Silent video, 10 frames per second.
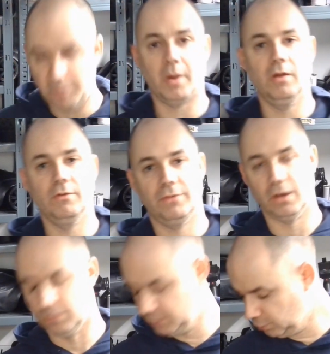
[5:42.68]
pas le faire
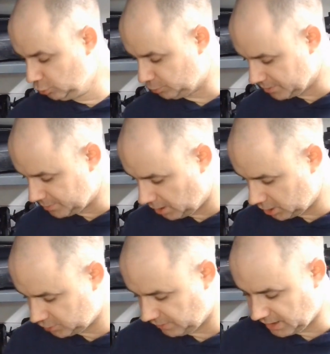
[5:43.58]
en vidéo, je pense pas.
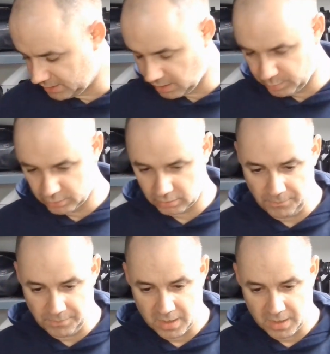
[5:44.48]
Je vais gagner un peu de temps.
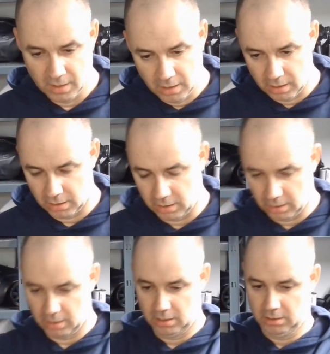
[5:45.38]

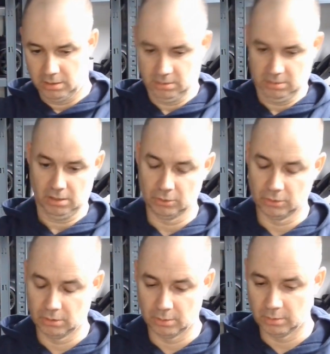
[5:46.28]
Euh,
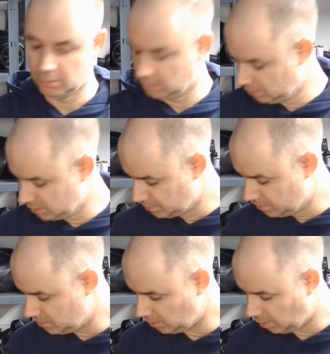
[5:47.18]
en,
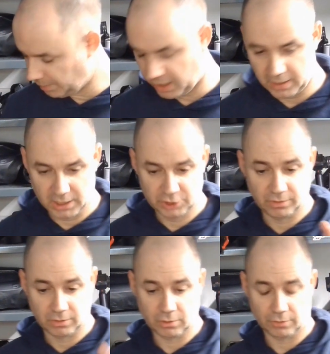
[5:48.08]
parallèle, je
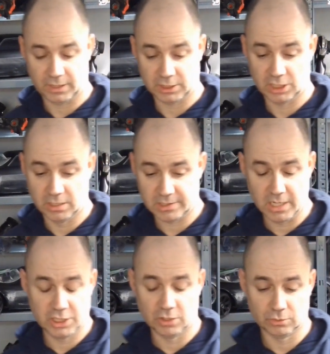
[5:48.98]
vais encore faire, j'ai le
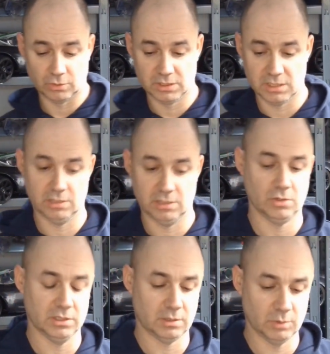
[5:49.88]
sledge à Antoine qui est sur
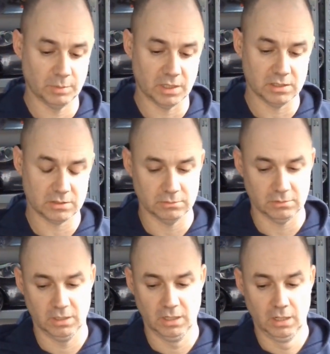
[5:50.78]
la table d'opération.
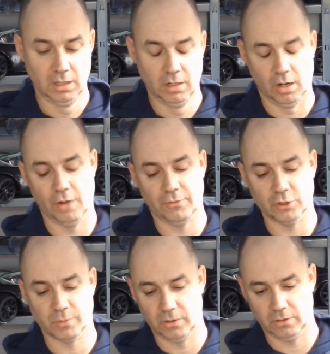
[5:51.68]
Ah,
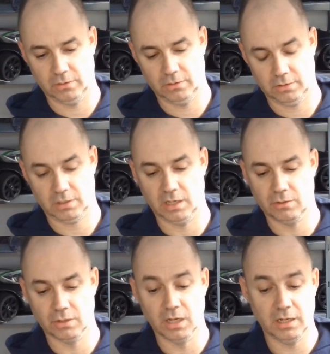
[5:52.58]
franchement, euh,
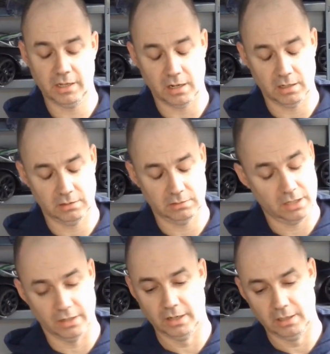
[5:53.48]
quelques galères et euh,